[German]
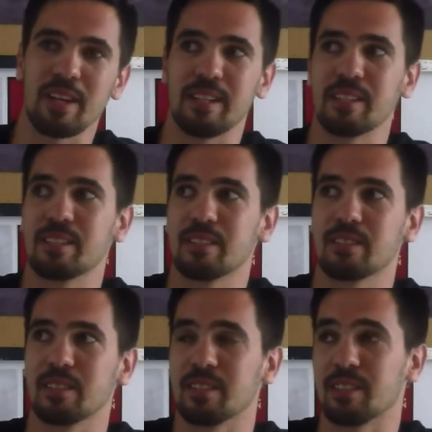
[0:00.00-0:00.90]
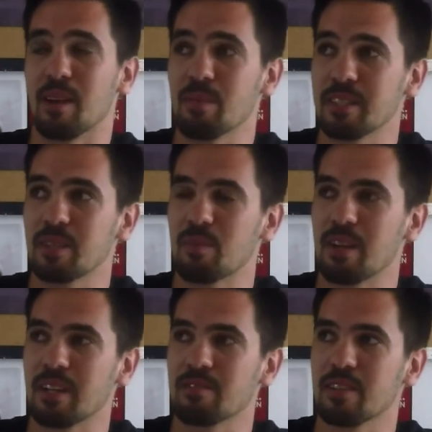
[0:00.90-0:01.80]
als es damals
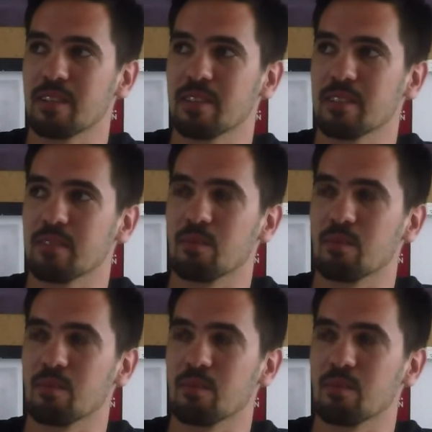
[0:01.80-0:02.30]
geplant war.